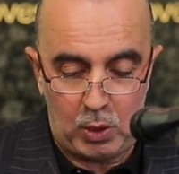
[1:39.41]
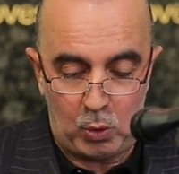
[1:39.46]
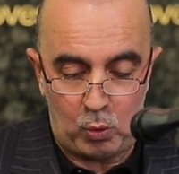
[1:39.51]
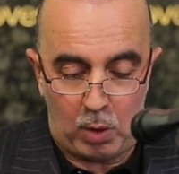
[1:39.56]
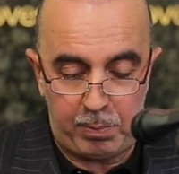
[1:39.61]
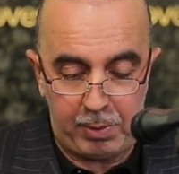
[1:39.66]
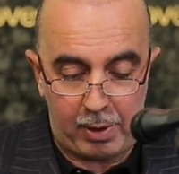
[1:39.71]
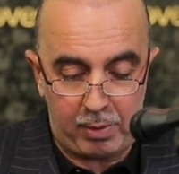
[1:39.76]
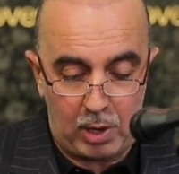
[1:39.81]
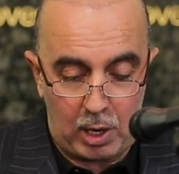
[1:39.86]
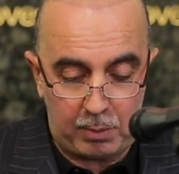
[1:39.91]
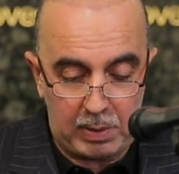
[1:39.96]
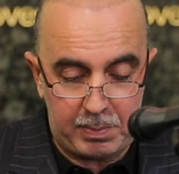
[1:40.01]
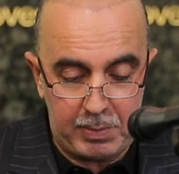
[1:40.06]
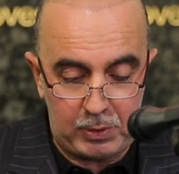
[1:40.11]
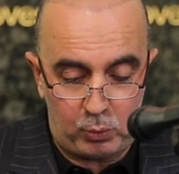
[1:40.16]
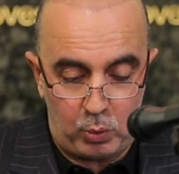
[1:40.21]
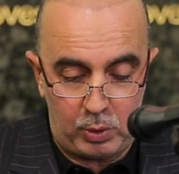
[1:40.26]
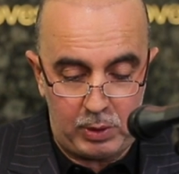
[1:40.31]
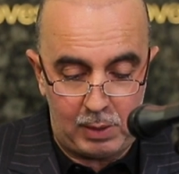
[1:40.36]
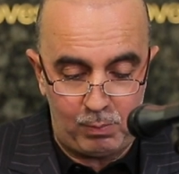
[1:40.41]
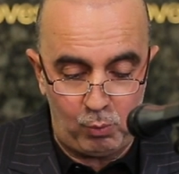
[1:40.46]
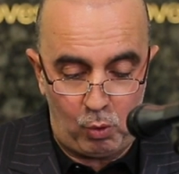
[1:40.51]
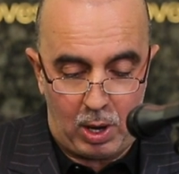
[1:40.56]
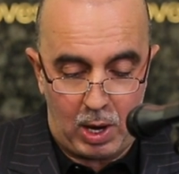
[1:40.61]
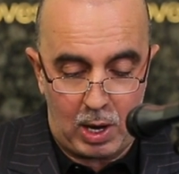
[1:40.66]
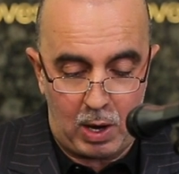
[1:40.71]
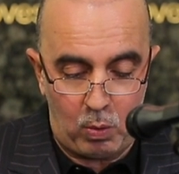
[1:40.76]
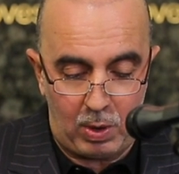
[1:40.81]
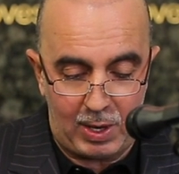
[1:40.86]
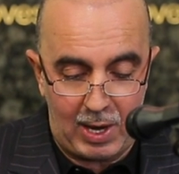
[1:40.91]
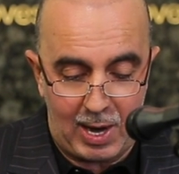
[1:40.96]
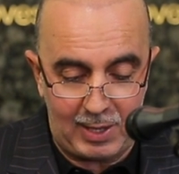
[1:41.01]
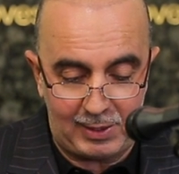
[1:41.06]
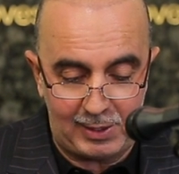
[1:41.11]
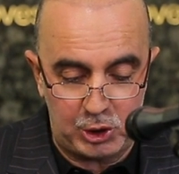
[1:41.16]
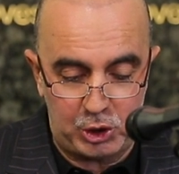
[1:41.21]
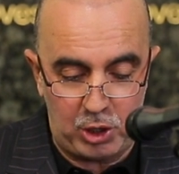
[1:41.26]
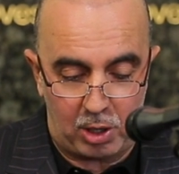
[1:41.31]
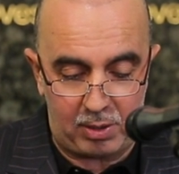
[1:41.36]
وبالرغم من كل
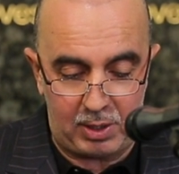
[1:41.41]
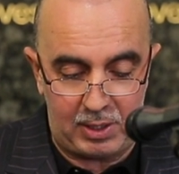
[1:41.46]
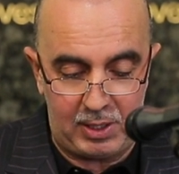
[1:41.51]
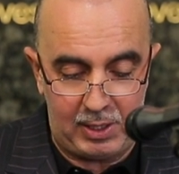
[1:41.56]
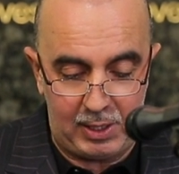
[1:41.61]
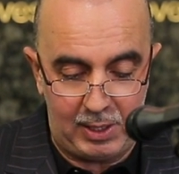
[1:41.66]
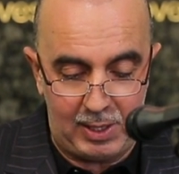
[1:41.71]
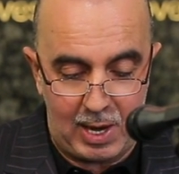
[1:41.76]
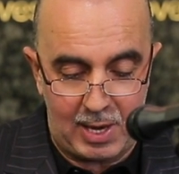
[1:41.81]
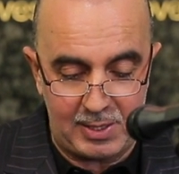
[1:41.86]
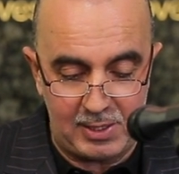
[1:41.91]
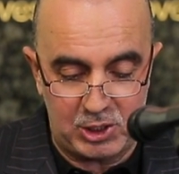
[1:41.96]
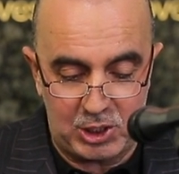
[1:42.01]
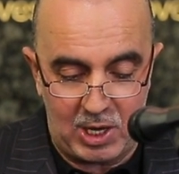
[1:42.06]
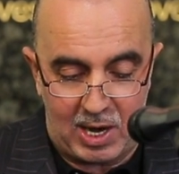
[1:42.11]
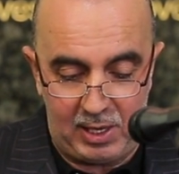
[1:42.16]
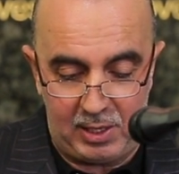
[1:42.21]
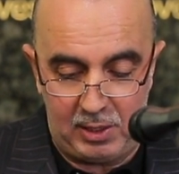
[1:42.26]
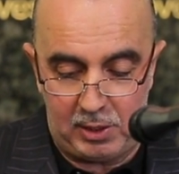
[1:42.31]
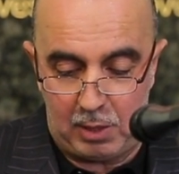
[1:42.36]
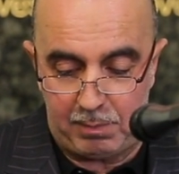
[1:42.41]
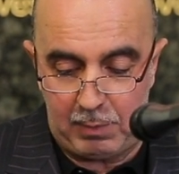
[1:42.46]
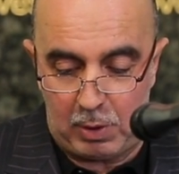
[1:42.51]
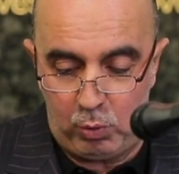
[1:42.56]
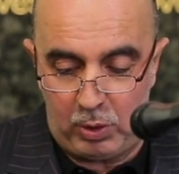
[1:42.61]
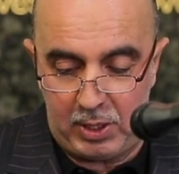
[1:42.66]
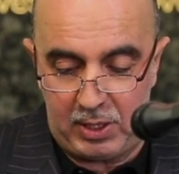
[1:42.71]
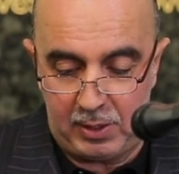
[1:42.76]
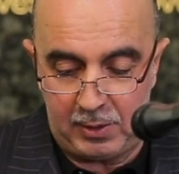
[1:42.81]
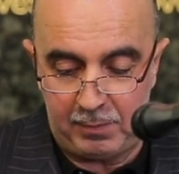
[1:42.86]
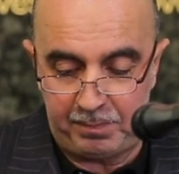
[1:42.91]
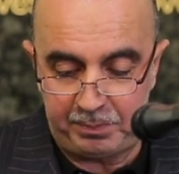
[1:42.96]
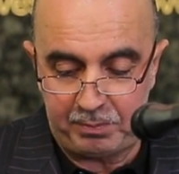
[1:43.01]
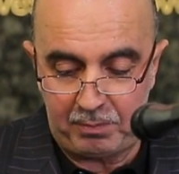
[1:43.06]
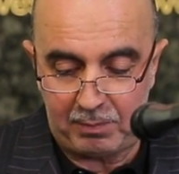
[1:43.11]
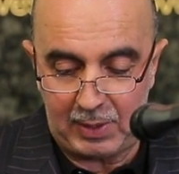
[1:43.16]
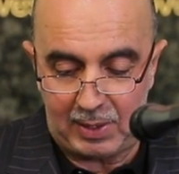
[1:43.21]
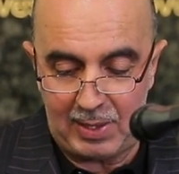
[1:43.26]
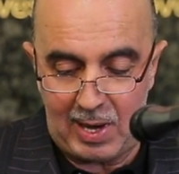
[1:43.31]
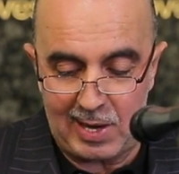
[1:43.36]
المحاولات لجره الى نزاع دموي
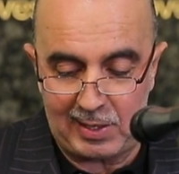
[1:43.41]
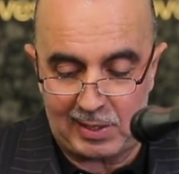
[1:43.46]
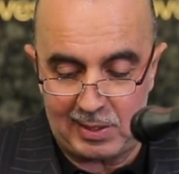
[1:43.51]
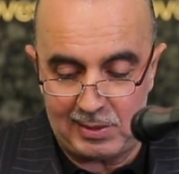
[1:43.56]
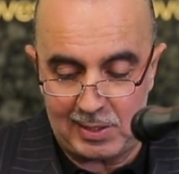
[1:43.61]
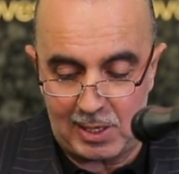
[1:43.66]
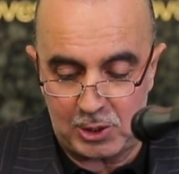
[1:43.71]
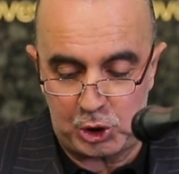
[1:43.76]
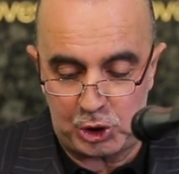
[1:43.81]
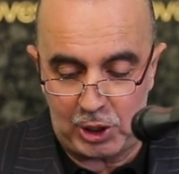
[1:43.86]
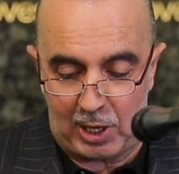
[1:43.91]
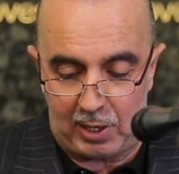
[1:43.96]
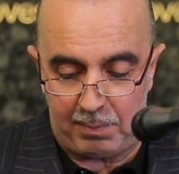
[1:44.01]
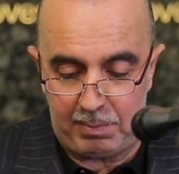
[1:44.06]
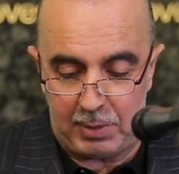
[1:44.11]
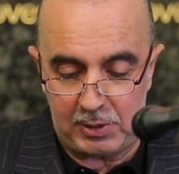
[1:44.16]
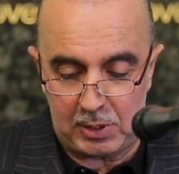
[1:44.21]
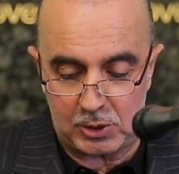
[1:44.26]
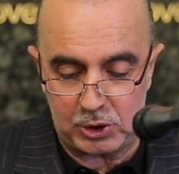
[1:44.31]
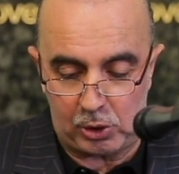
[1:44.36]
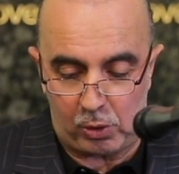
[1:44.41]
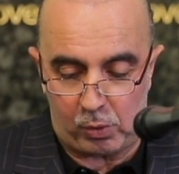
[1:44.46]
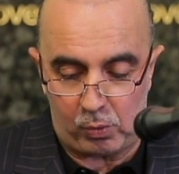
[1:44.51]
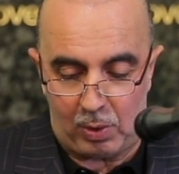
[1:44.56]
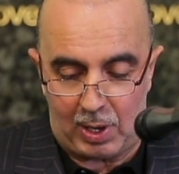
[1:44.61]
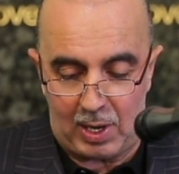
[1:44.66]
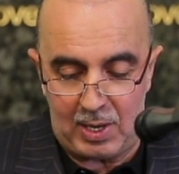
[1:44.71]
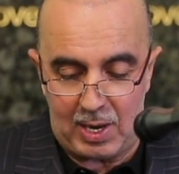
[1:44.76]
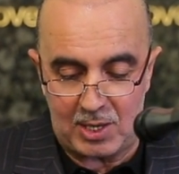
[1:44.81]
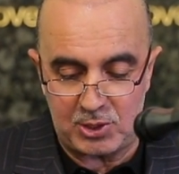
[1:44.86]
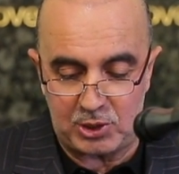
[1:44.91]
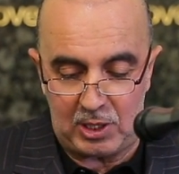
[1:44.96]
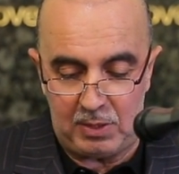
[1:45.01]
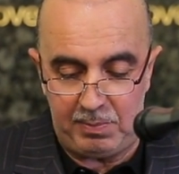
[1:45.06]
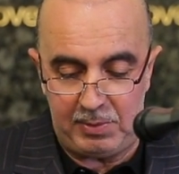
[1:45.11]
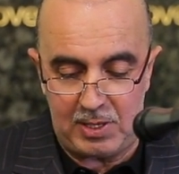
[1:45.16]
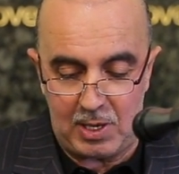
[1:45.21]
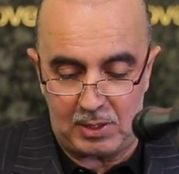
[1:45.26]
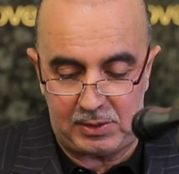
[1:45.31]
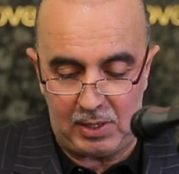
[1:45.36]
لكن الشعب يصر على
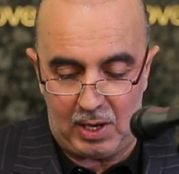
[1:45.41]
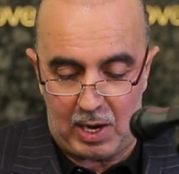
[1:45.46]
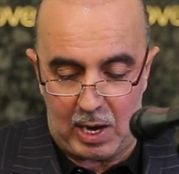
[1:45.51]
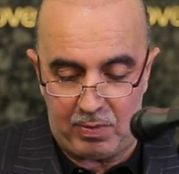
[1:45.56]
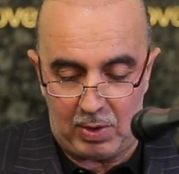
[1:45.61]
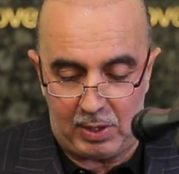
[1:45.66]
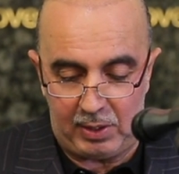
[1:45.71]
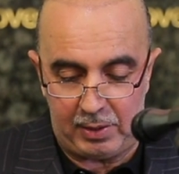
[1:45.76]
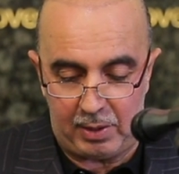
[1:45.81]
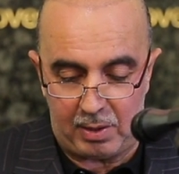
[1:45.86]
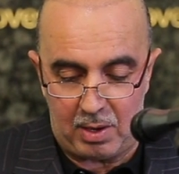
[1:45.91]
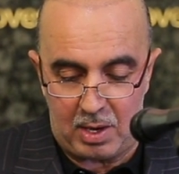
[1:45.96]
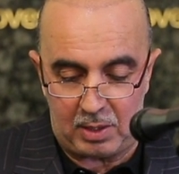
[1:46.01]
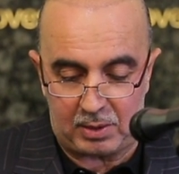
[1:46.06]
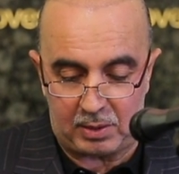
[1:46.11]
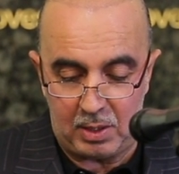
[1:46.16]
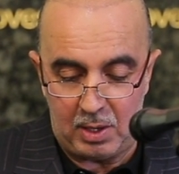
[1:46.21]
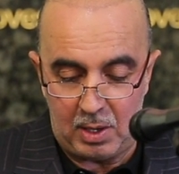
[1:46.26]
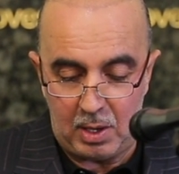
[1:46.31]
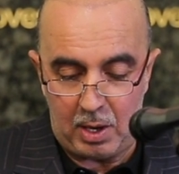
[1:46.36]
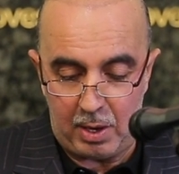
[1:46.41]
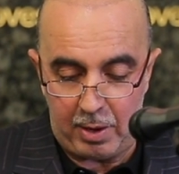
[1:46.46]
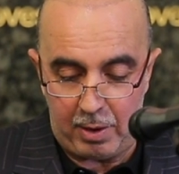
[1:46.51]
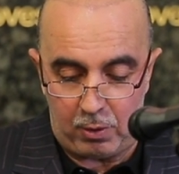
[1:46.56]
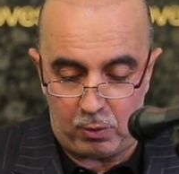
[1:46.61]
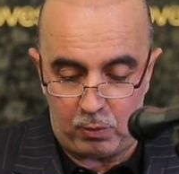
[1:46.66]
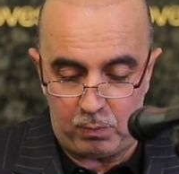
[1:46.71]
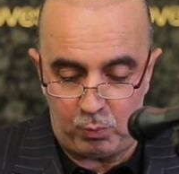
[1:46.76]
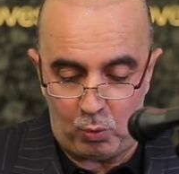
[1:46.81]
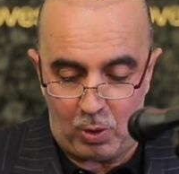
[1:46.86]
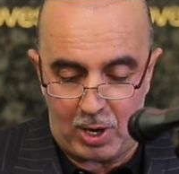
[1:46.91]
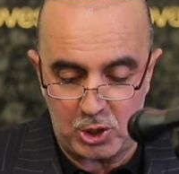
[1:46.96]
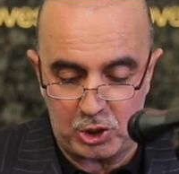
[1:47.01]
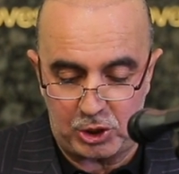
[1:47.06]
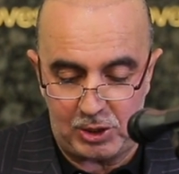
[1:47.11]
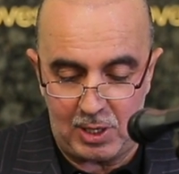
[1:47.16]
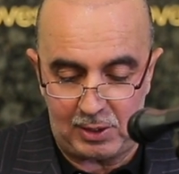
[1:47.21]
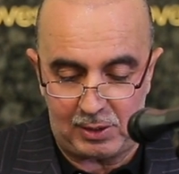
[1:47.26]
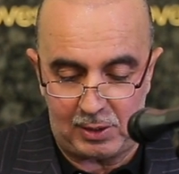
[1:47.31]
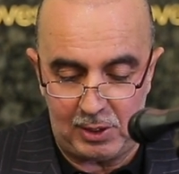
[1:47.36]
سلميه هذا الحراك رغم
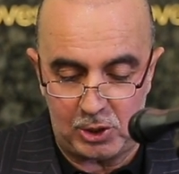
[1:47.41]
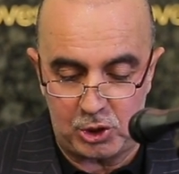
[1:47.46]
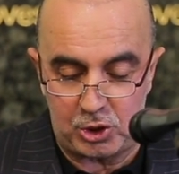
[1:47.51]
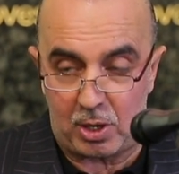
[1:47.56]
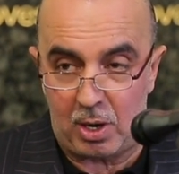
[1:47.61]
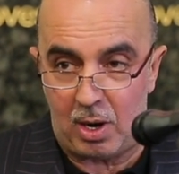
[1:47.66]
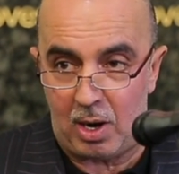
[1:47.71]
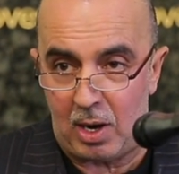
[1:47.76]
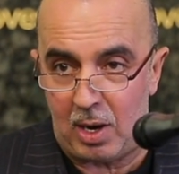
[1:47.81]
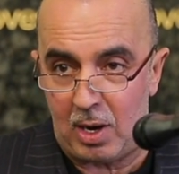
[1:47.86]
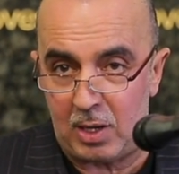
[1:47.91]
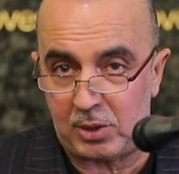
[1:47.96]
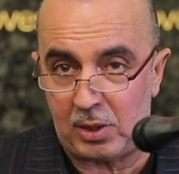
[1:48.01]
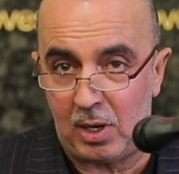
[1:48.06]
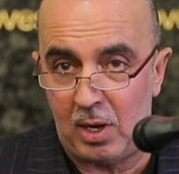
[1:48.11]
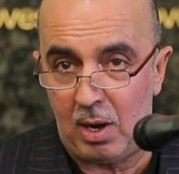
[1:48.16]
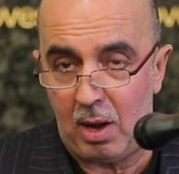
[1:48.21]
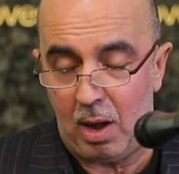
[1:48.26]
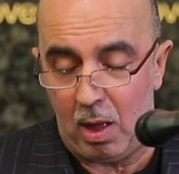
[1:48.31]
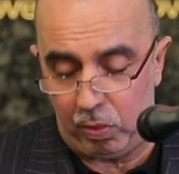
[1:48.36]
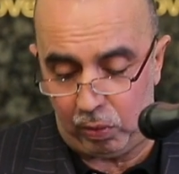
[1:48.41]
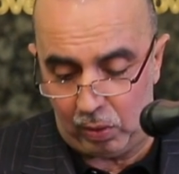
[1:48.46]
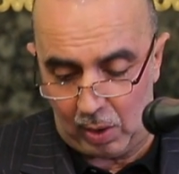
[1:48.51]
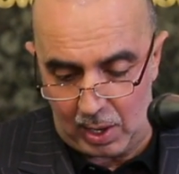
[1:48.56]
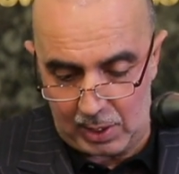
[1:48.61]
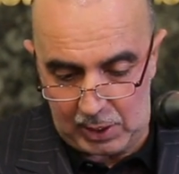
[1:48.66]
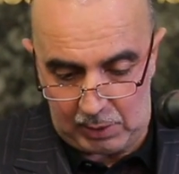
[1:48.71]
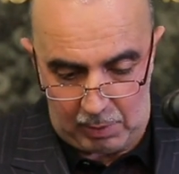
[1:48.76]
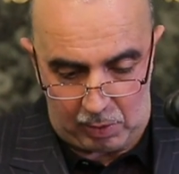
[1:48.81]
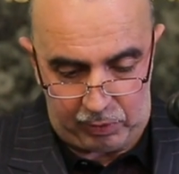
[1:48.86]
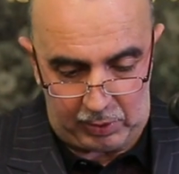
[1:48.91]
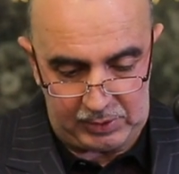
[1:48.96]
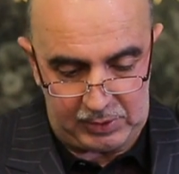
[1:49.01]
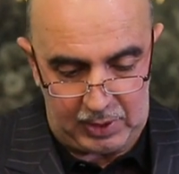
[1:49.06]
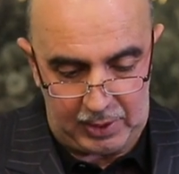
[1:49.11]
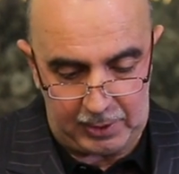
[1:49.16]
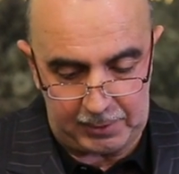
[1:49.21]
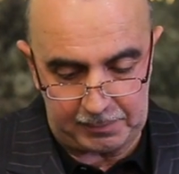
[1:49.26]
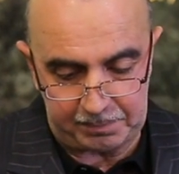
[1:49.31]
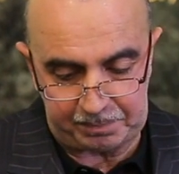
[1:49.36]
وحشيه الاجراءات الظالمه
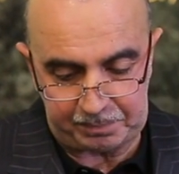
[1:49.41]
ضده